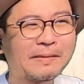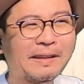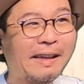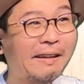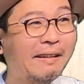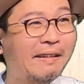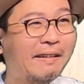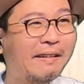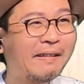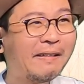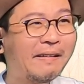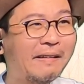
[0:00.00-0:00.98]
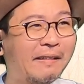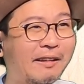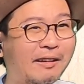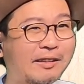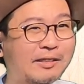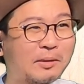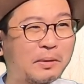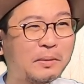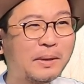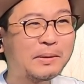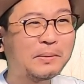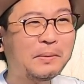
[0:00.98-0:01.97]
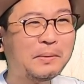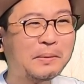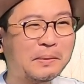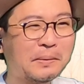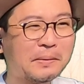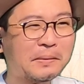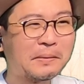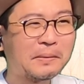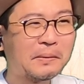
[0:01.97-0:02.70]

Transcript: えそれはどういう